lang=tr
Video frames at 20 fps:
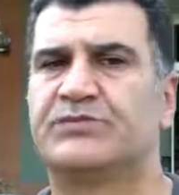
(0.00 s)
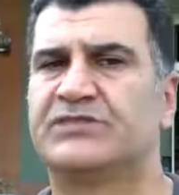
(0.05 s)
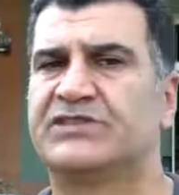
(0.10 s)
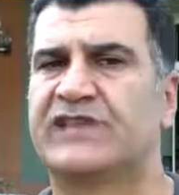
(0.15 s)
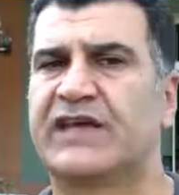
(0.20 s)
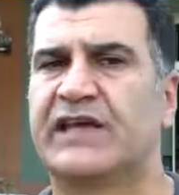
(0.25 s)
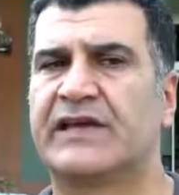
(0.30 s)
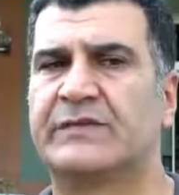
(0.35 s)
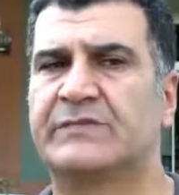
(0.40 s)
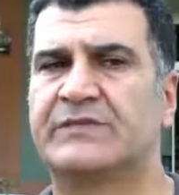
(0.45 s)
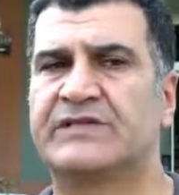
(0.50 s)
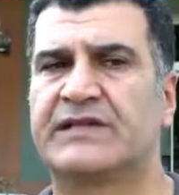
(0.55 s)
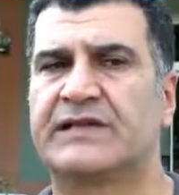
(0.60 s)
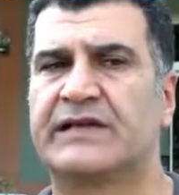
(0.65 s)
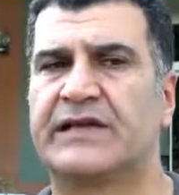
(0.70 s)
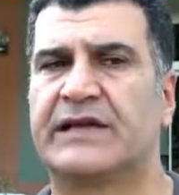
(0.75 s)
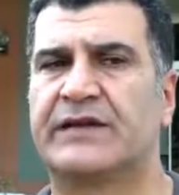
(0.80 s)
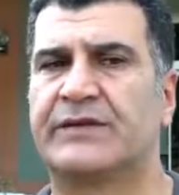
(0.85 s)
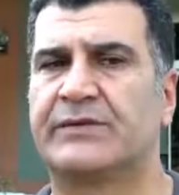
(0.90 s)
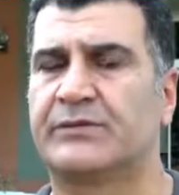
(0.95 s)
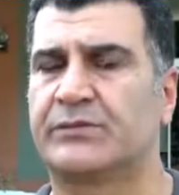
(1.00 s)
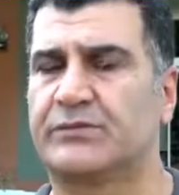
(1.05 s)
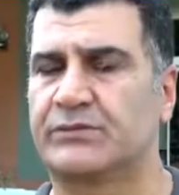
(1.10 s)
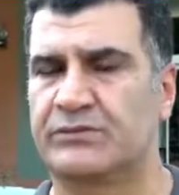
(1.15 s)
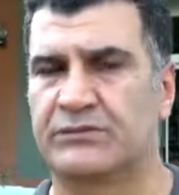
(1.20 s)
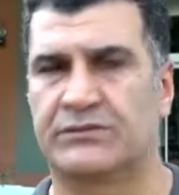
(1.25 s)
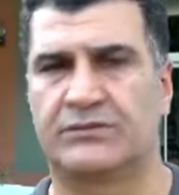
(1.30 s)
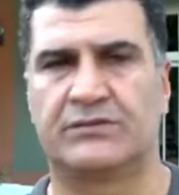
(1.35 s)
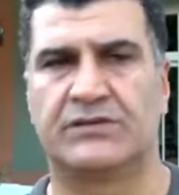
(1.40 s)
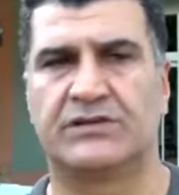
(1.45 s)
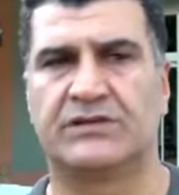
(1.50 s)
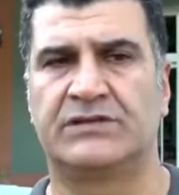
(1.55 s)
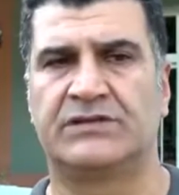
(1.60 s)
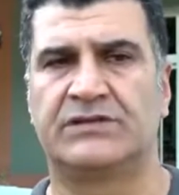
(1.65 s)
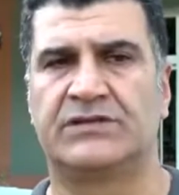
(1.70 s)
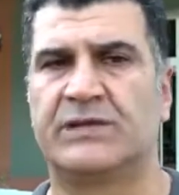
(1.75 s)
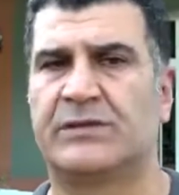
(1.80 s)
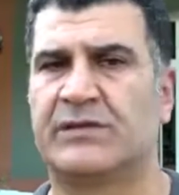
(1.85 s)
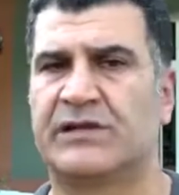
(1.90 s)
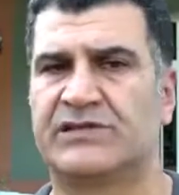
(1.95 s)
şehrimize gelen e,
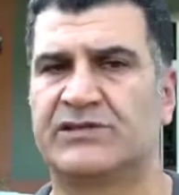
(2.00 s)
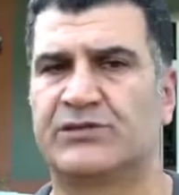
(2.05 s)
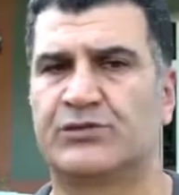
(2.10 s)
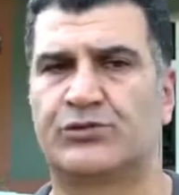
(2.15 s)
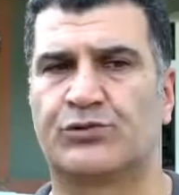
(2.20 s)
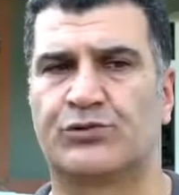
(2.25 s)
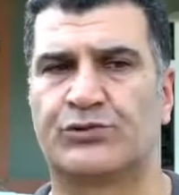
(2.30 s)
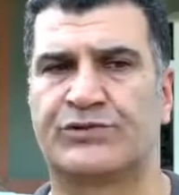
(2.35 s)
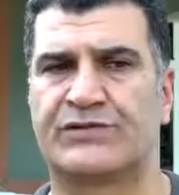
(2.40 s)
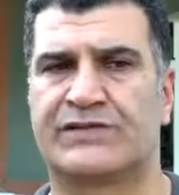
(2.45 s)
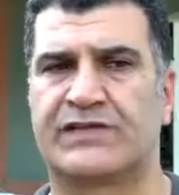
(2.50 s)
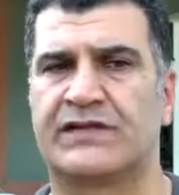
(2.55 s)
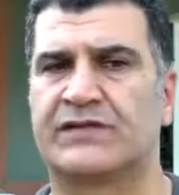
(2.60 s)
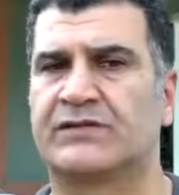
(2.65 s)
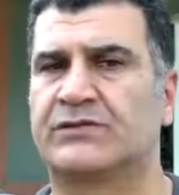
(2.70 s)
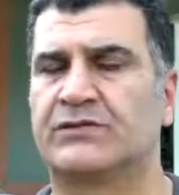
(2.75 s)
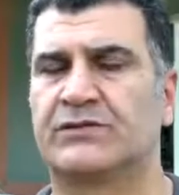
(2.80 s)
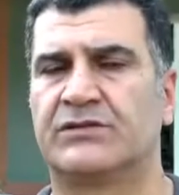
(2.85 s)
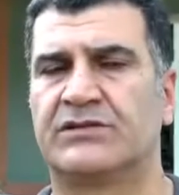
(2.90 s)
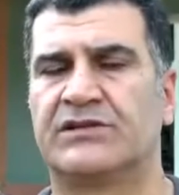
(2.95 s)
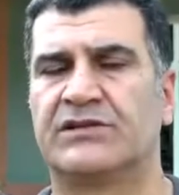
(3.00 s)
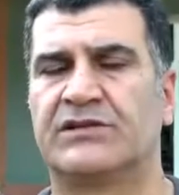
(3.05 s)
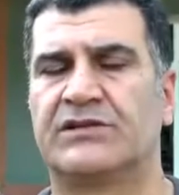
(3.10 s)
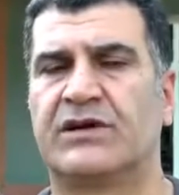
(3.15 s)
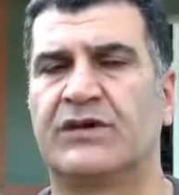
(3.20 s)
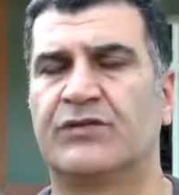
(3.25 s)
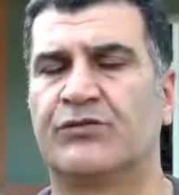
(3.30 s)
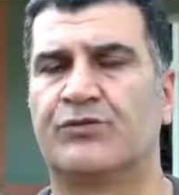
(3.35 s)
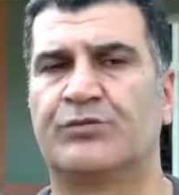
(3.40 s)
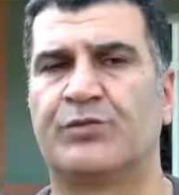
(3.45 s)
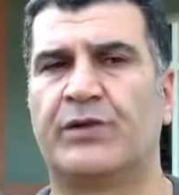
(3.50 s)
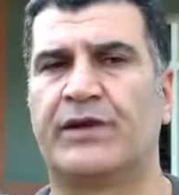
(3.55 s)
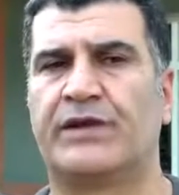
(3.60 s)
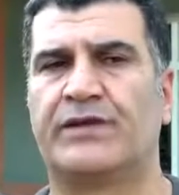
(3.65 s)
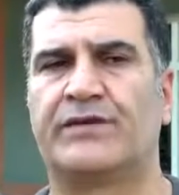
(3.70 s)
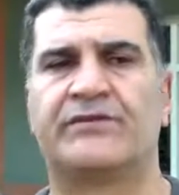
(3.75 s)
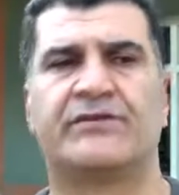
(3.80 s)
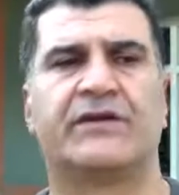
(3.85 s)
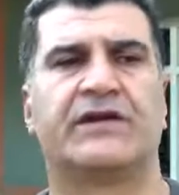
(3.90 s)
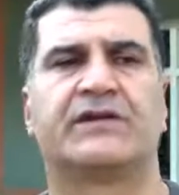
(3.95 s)
yabancı turistler e,
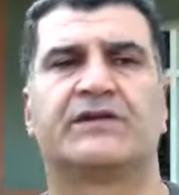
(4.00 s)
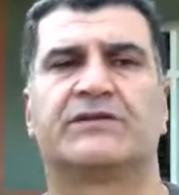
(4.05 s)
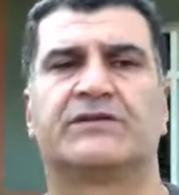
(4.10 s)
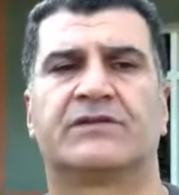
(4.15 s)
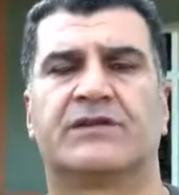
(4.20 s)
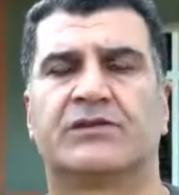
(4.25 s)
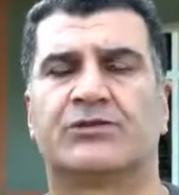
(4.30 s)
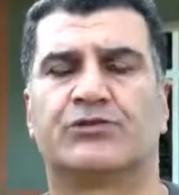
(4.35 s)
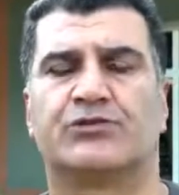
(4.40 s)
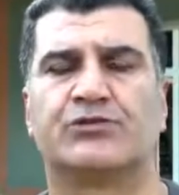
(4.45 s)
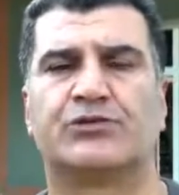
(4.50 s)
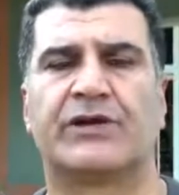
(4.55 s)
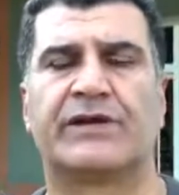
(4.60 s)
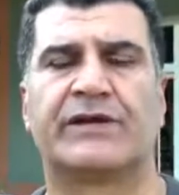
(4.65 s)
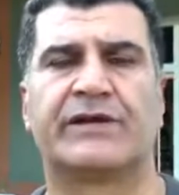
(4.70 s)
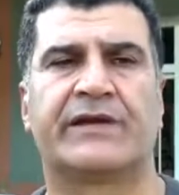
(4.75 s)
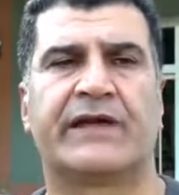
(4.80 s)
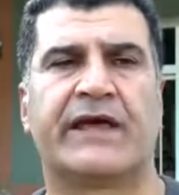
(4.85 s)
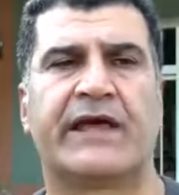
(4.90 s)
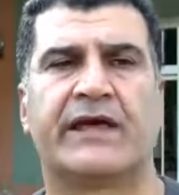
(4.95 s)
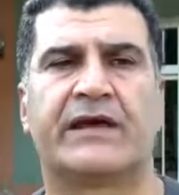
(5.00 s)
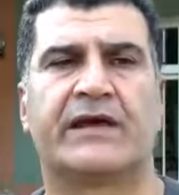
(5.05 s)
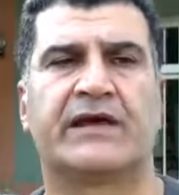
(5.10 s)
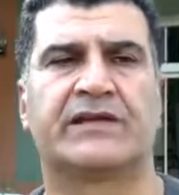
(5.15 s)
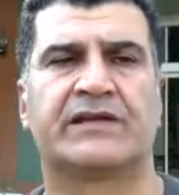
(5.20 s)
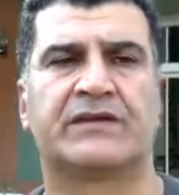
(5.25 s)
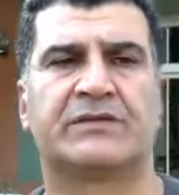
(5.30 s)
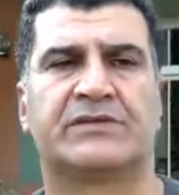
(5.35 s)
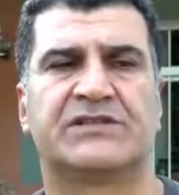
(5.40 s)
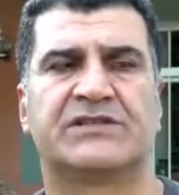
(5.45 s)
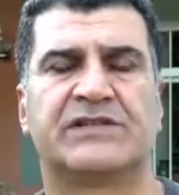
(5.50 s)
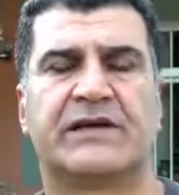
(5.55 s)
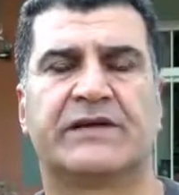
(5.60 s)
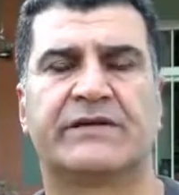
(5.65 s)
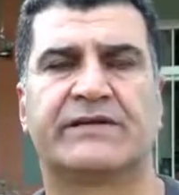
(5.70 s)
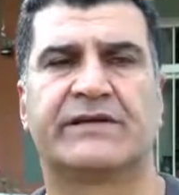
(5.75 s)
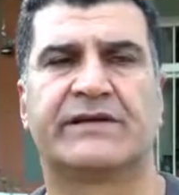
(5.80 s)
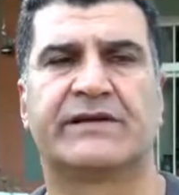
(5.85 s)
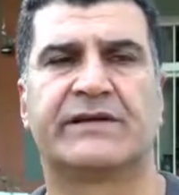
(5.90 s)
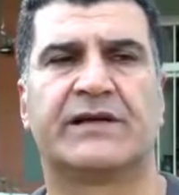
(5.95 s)
Avrupa'nın ve da dünyanın herhangi bir
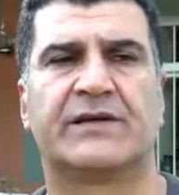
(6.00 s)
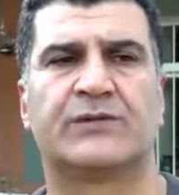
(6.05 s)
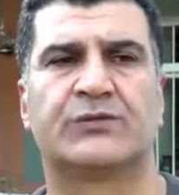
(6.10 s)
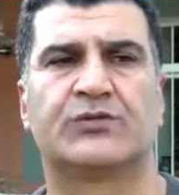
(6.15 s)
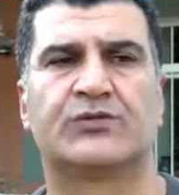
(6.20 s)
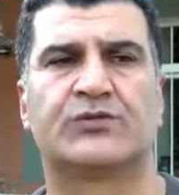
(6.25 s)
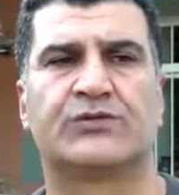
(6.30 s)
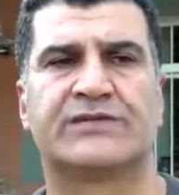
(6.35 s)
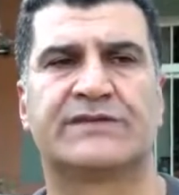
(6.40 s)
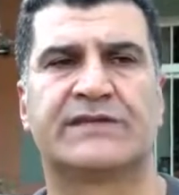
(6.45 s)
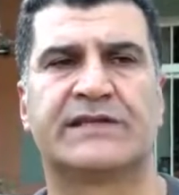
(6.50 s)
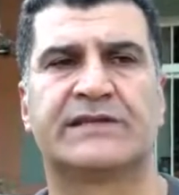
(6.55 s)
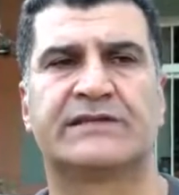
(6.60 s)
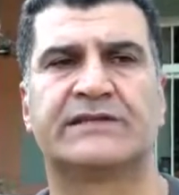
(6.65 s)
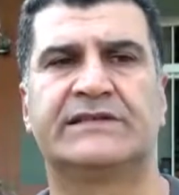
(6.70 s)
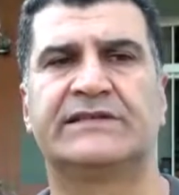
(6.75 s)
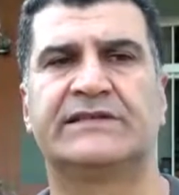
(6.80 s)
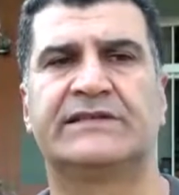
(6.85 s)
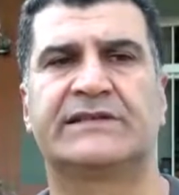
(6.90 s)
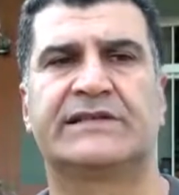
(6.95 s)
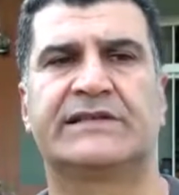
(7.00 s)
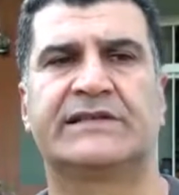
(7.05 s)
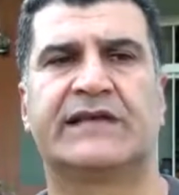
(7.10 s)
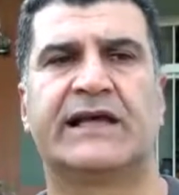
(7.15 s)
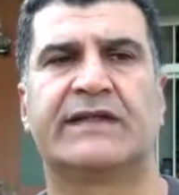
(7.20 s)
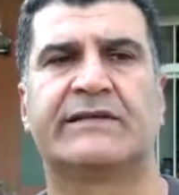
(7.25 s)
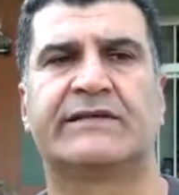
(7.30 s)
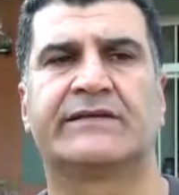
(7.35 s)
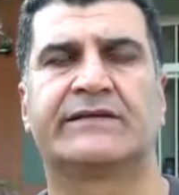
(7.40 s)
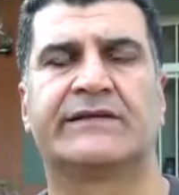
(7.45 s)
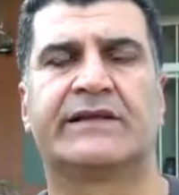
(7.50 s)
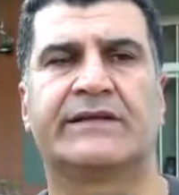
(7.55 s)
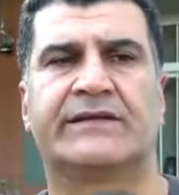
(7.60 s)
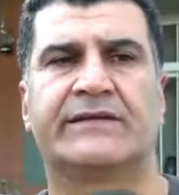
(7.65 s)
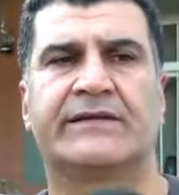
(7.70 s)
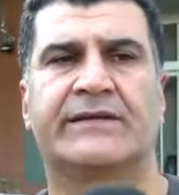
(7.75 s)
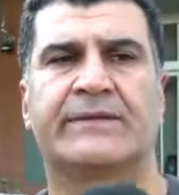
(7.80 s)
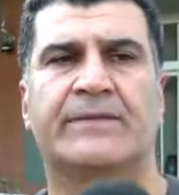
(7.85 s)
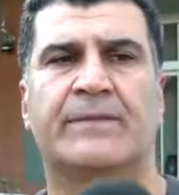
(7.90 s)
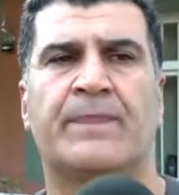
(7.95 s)
şehrinden gelen turistler Iğdır'a
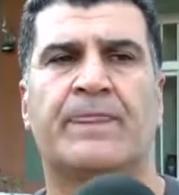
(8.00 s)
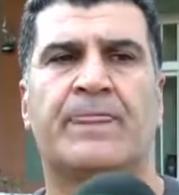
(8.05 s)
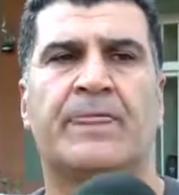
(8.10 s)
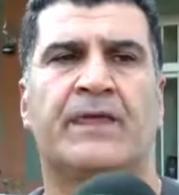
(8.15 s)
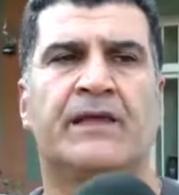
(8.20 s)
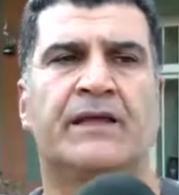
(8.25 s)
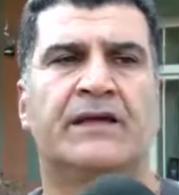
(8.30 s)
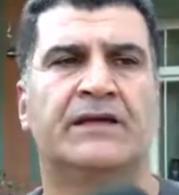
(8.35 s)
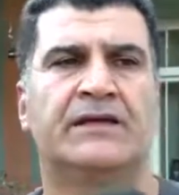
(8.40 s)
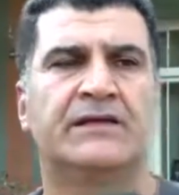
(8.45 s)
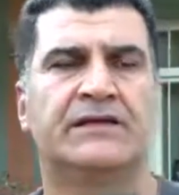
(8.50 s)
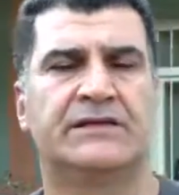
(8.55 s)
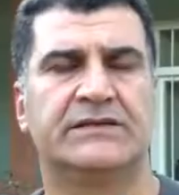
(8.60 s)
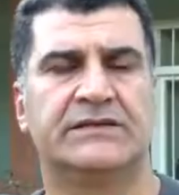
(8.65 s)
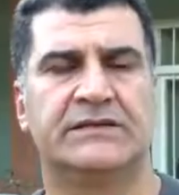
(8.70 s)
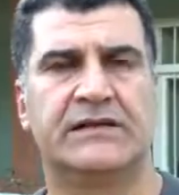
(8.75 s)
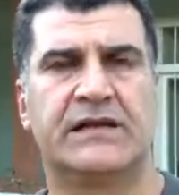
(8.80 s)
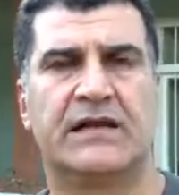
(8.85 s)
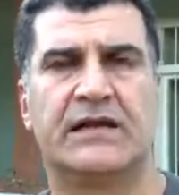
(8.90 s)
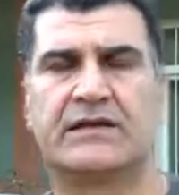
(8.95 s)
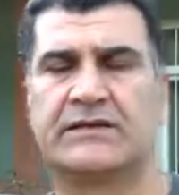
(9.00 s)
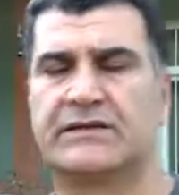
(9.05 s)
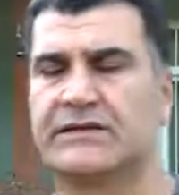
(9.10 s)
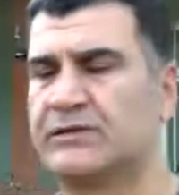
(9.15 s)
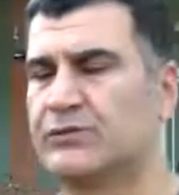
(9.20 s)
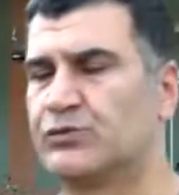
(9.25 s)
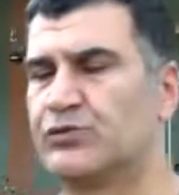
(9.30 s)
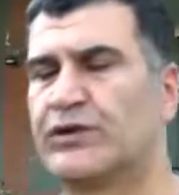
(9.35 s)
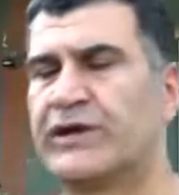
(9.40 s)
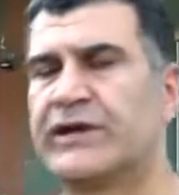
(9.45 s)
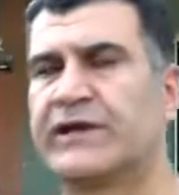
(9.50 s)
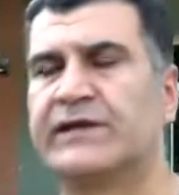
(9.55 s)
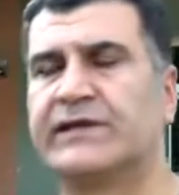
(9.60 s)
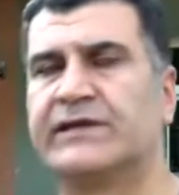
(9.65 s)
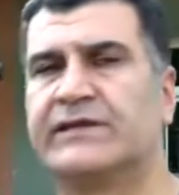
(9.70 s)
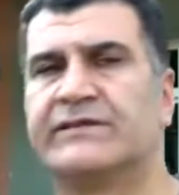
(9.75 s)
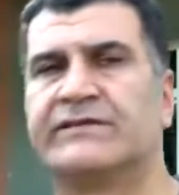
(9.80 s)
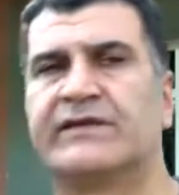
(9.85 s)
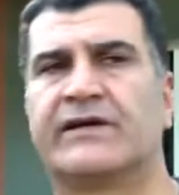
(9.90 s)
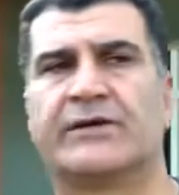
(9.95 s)
geldiklerinde Iğdır halkı da burayı
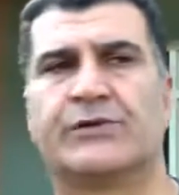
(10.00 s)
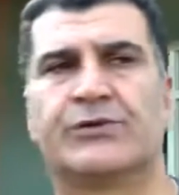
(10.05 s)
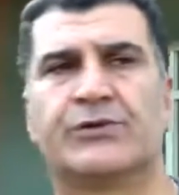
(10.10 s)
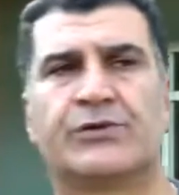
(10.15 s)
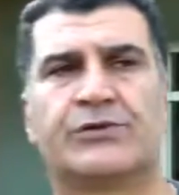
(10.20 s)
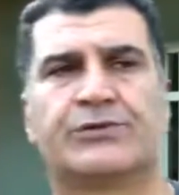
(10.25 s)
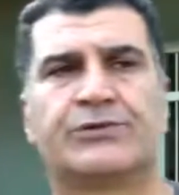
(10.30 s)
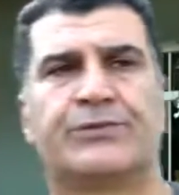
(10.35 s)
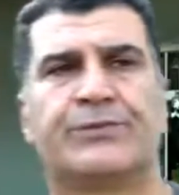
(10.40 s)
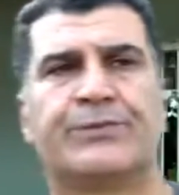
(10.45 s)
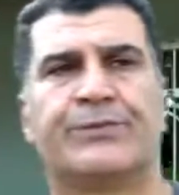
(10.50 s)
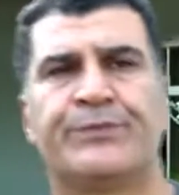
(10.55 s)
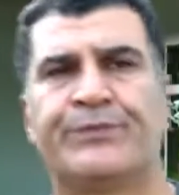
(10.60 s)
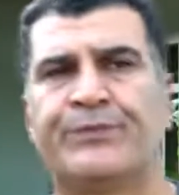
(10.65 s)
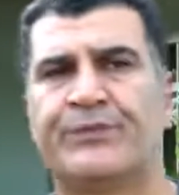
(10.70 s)
iyi tanıyor.